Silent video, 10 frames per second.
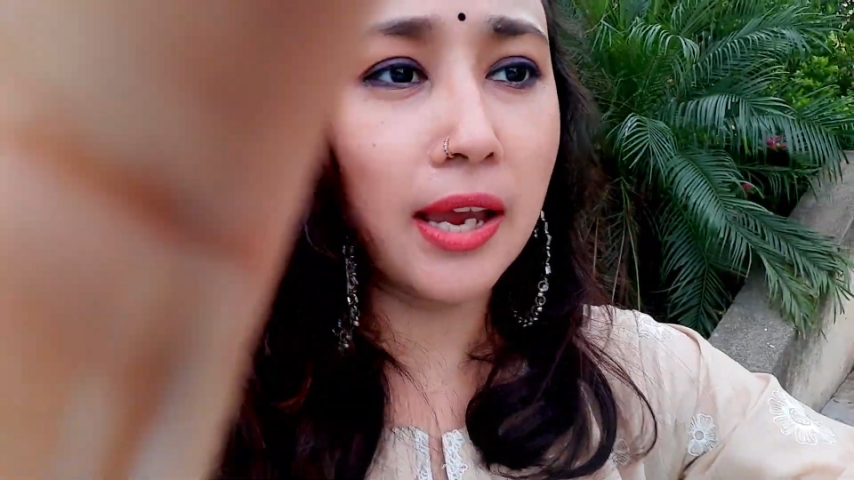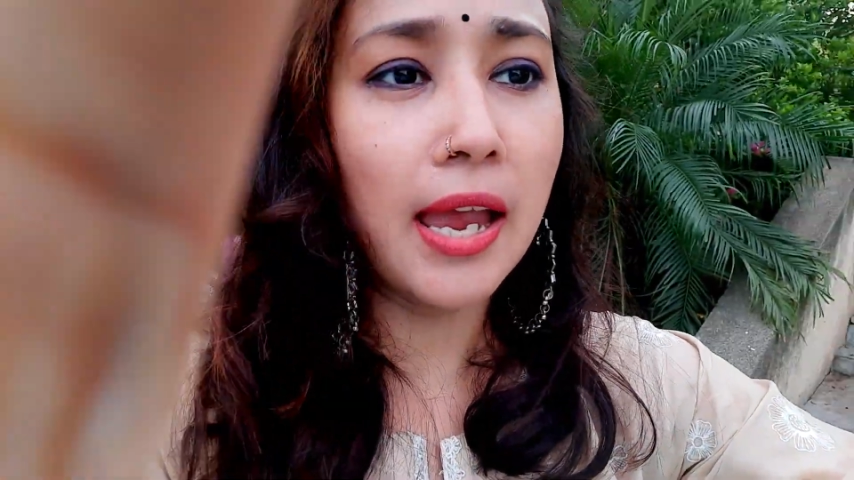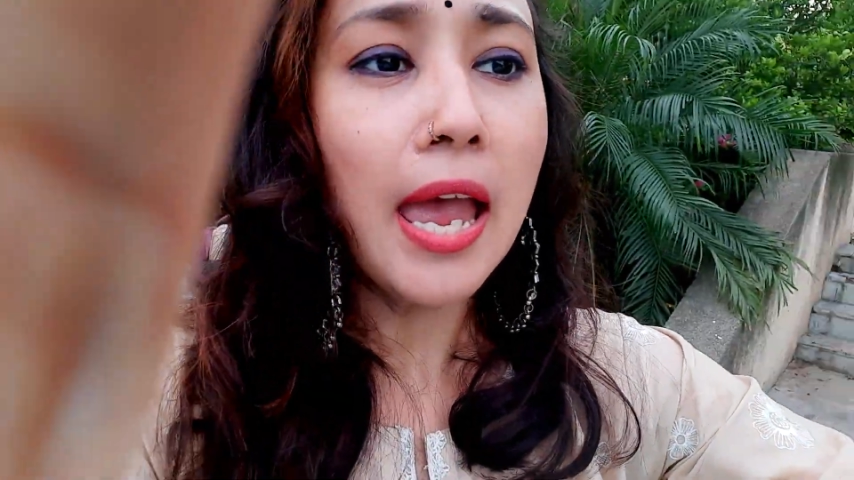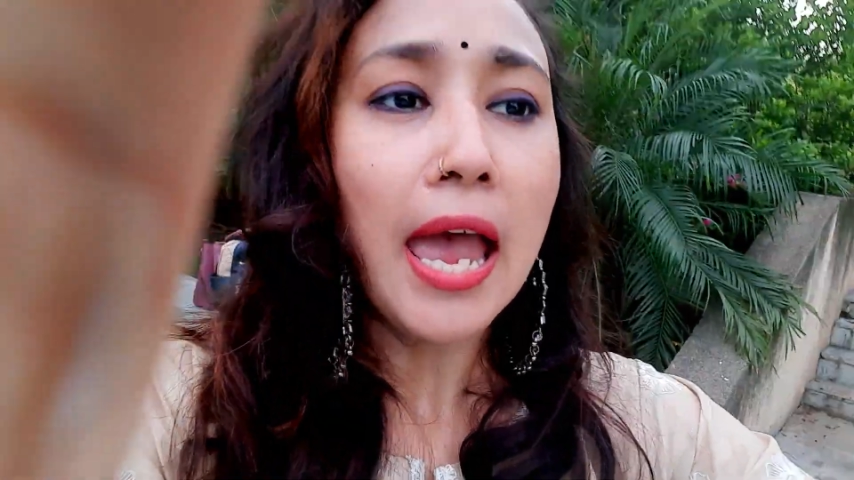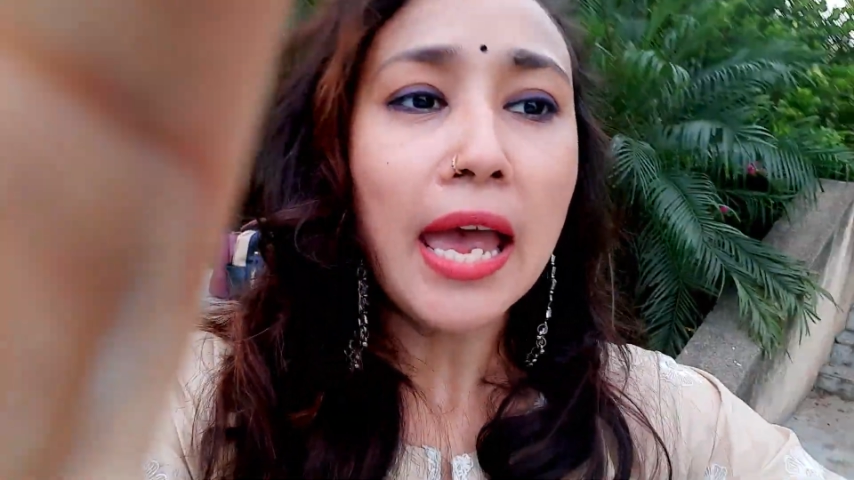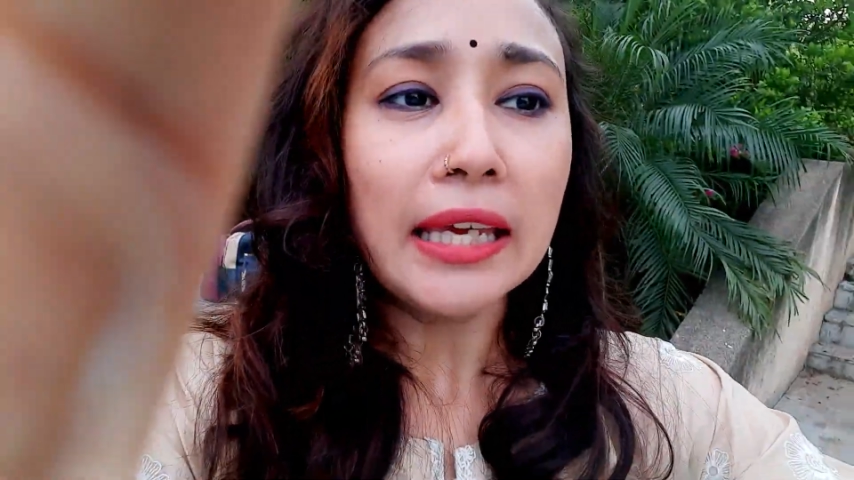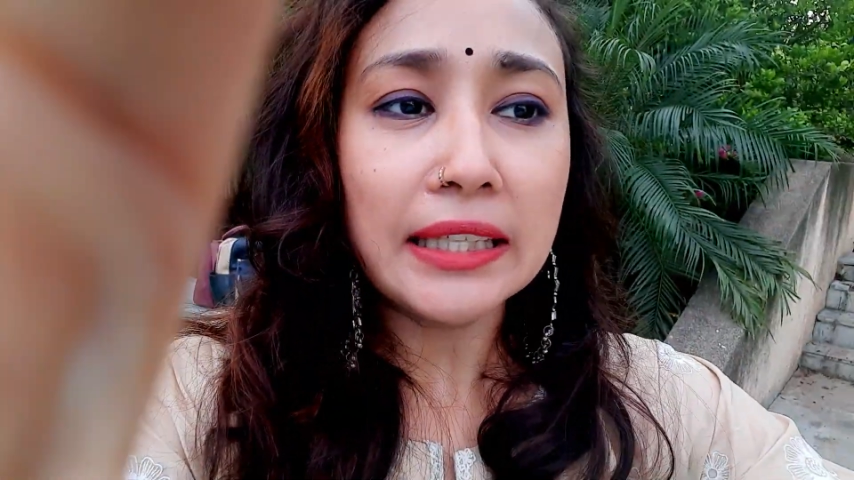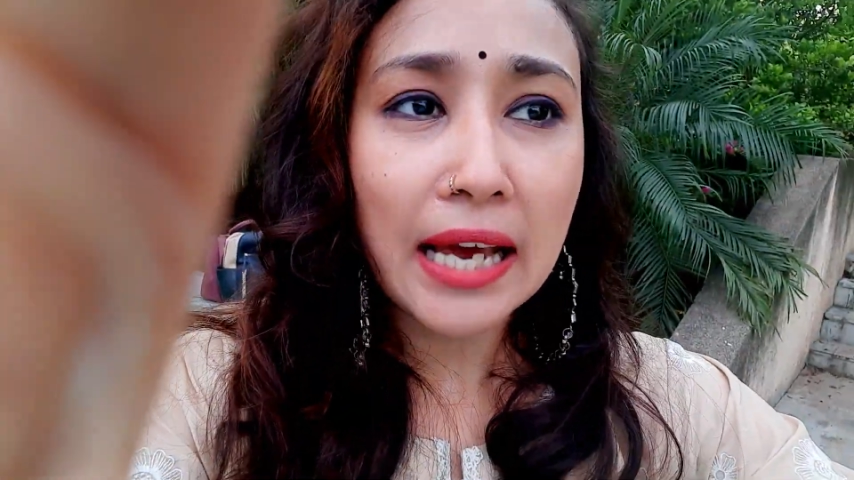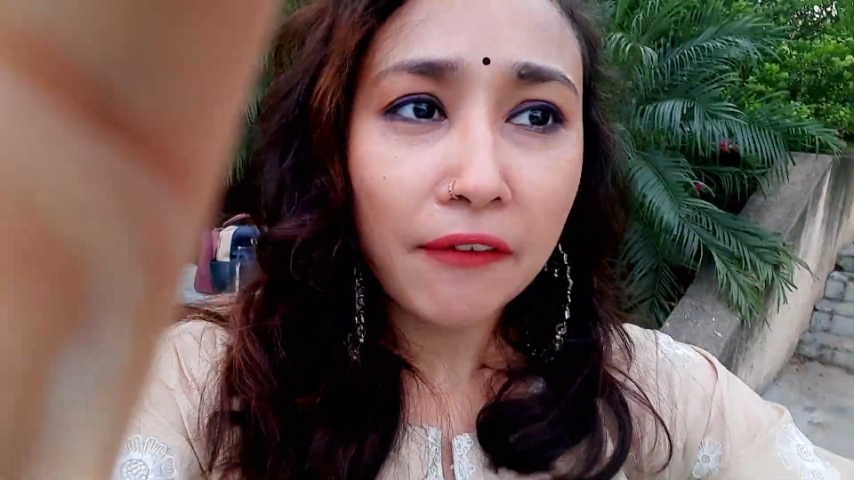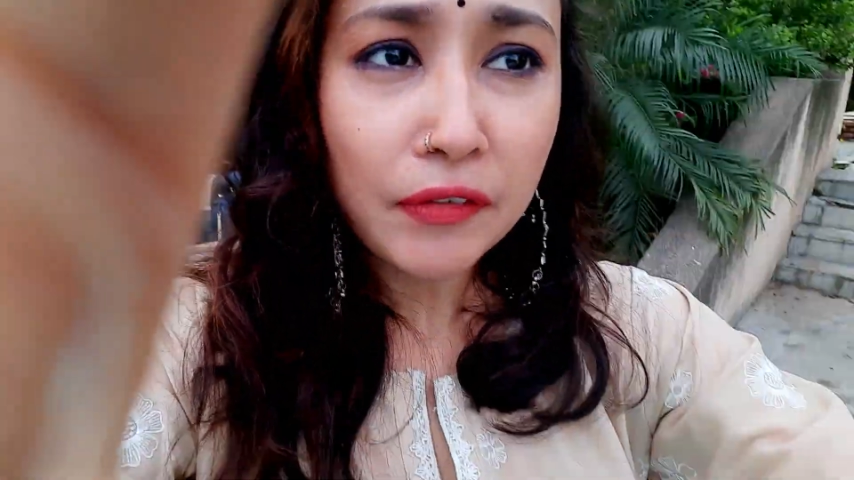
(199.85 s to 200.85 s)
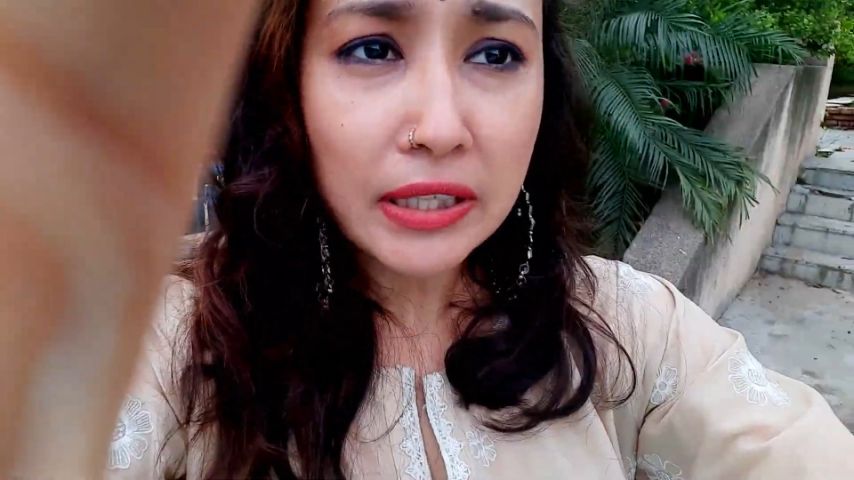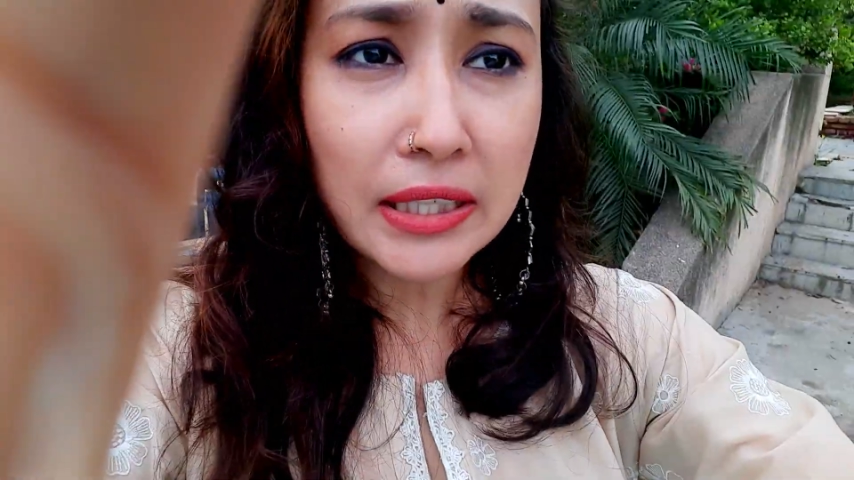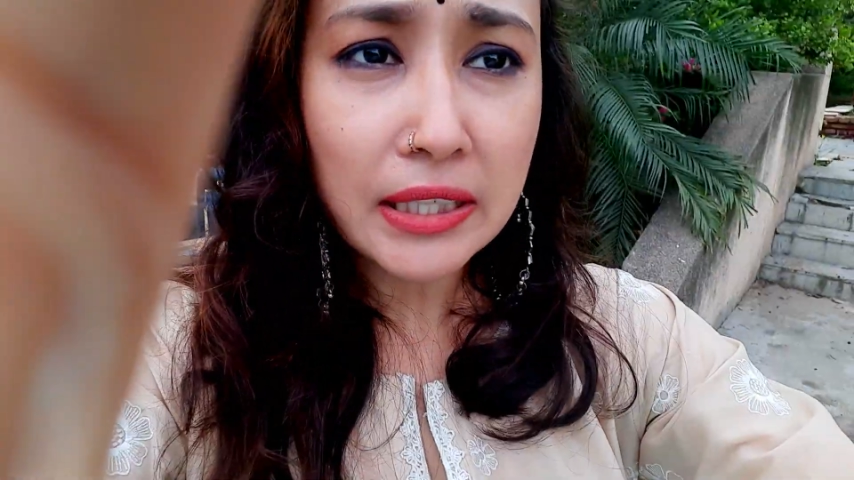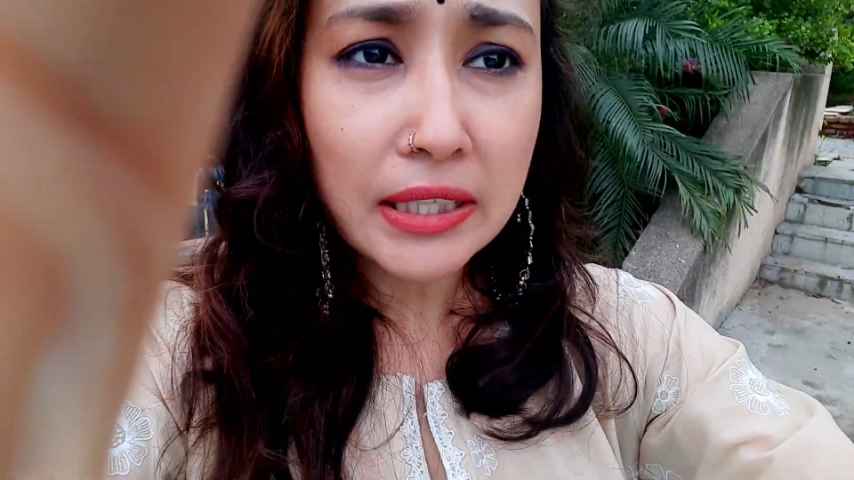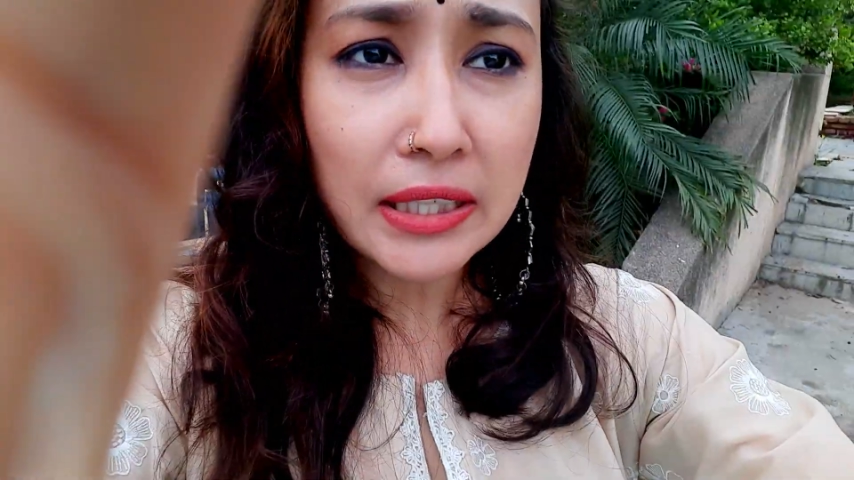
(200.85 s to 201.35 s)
हैं या फिर बाकी